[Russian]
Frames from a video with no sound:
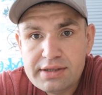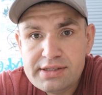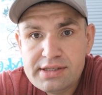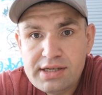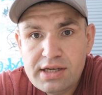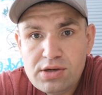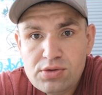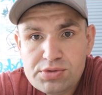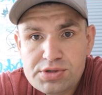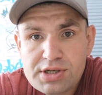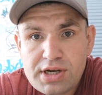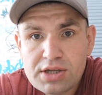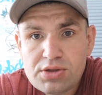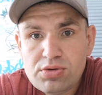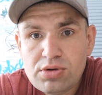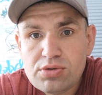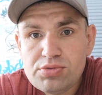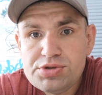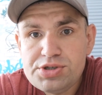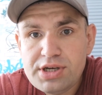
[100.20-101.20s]
Те люди,
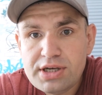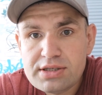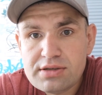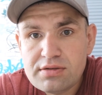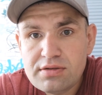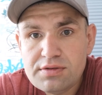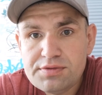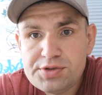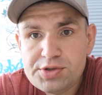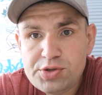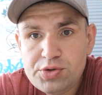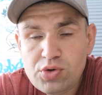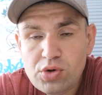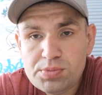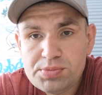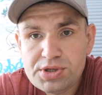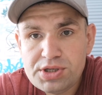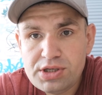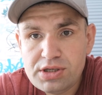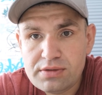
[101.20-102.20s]
которые участвовали в
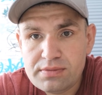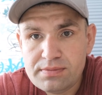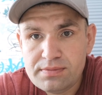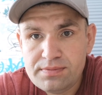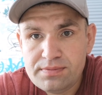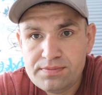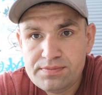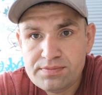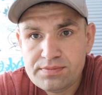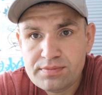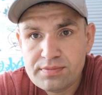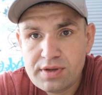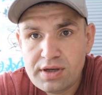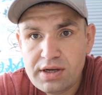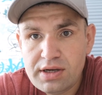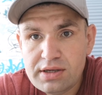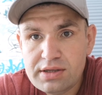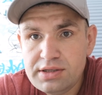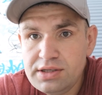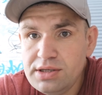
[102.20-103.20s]
съемке,
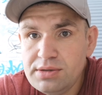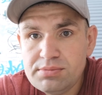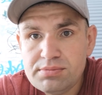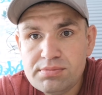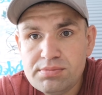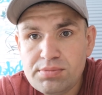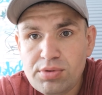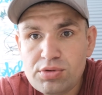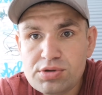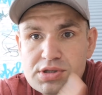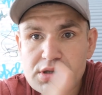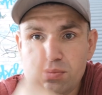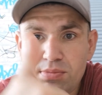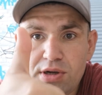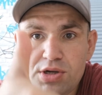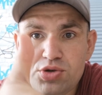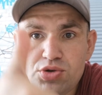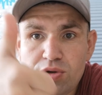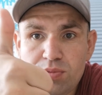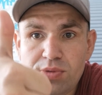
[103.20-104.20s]
им просто
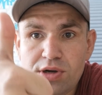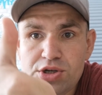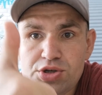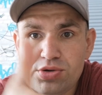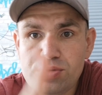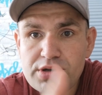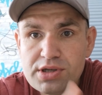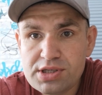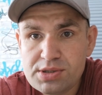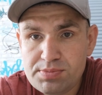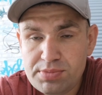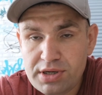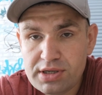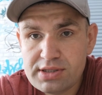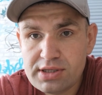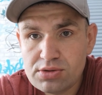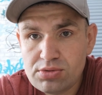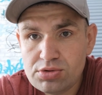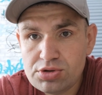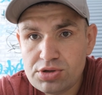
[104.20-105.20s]
большой-большой респект
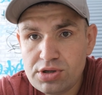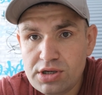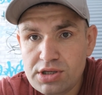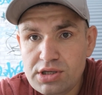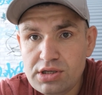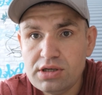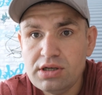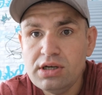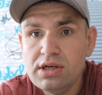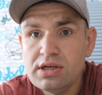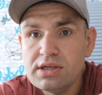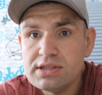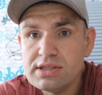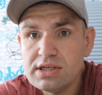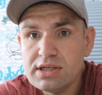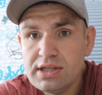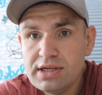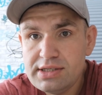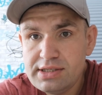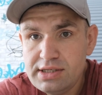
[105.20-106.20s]
за то, что они
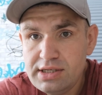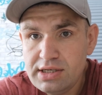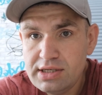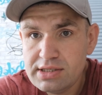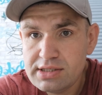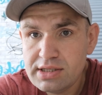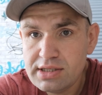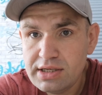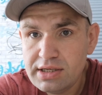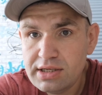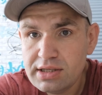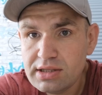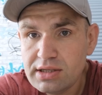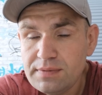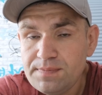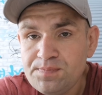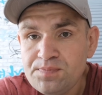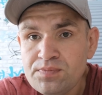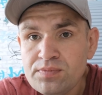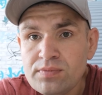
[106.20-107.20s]
согласились на
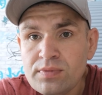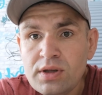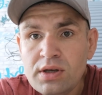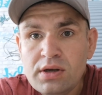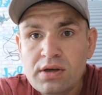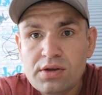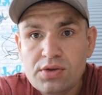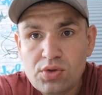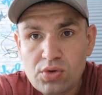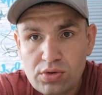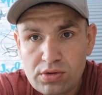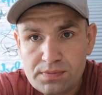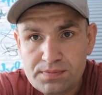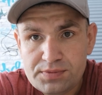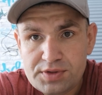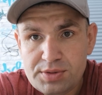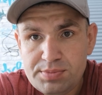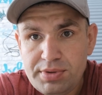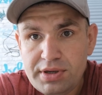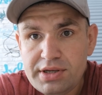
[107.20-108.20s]
это.
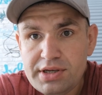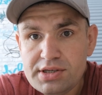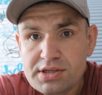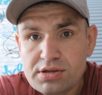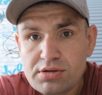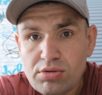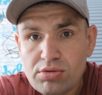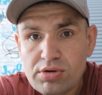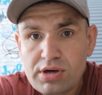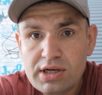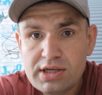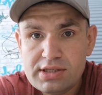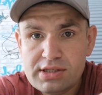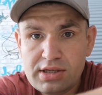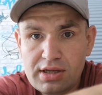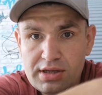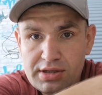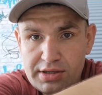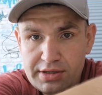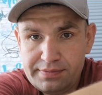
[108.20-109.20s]
Но теперь есть и другая
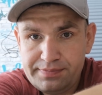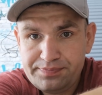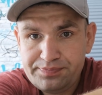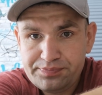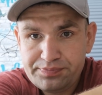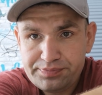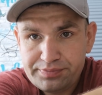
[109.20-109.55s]
сторона.